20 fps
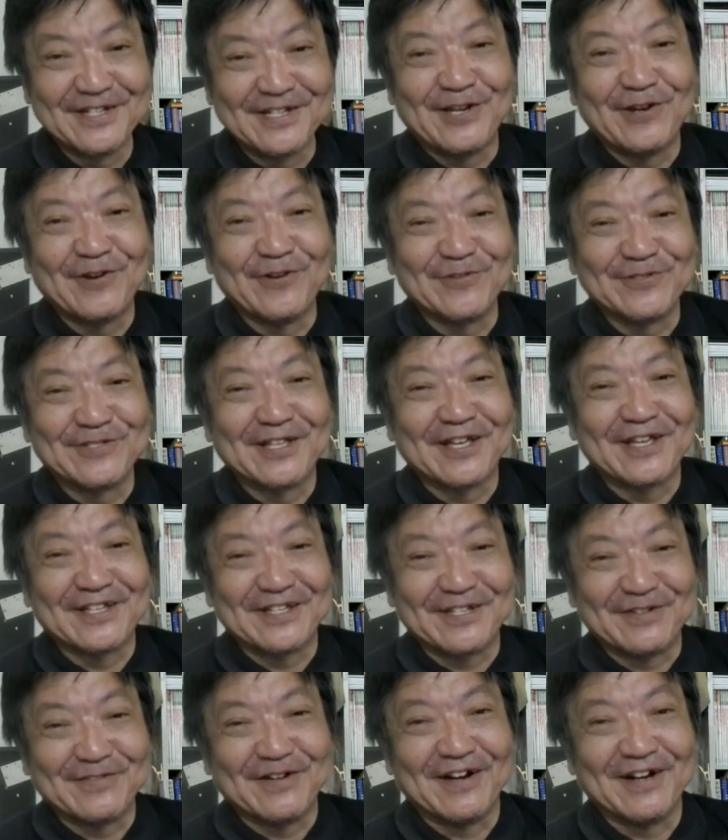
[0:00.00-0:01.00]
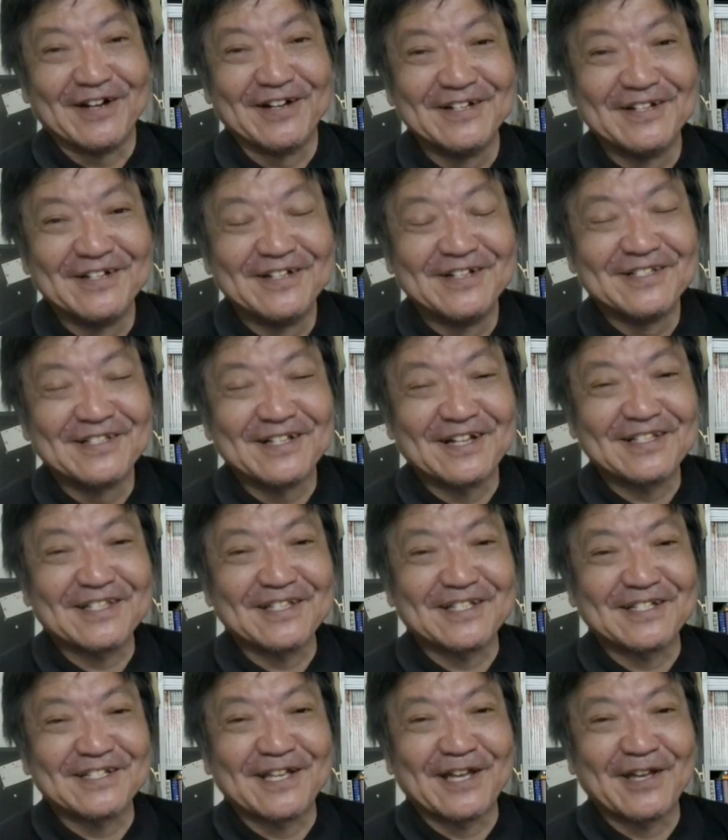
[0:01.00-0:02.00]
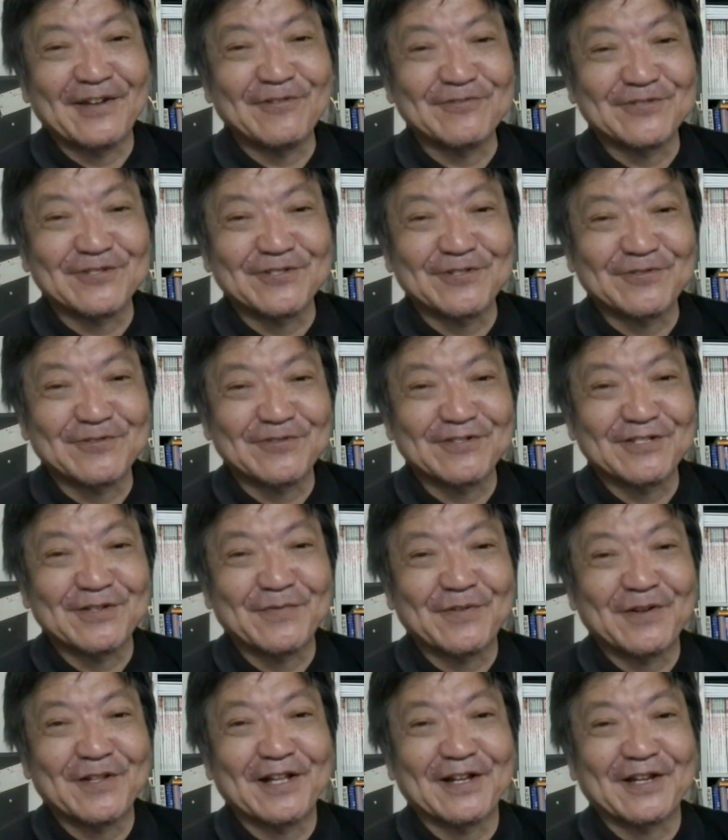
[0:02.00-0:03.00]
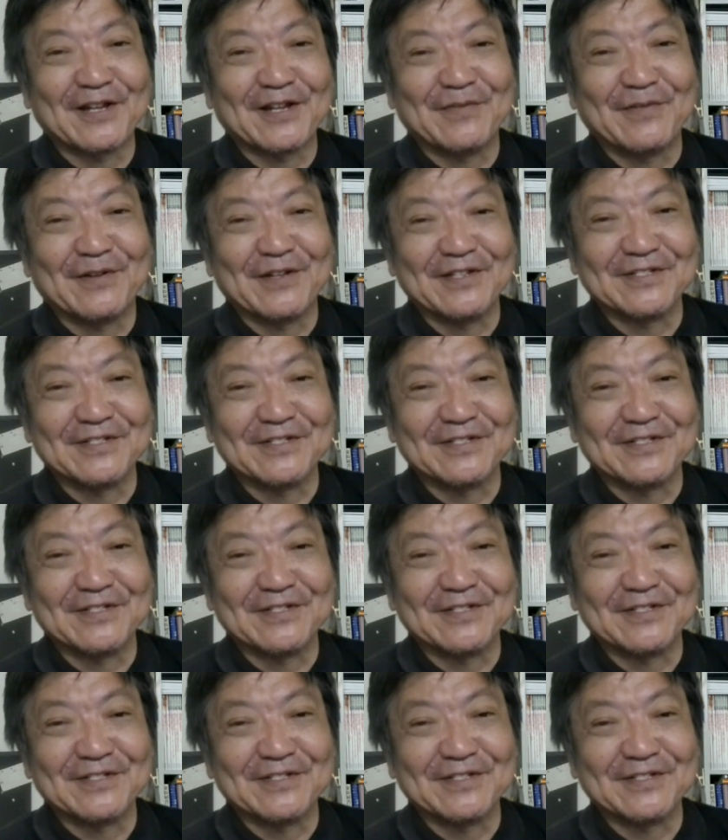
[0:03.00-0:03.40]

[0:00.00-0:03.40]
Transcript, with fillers: 基本的にはだって機嫌よく仕事をしてもらわなければ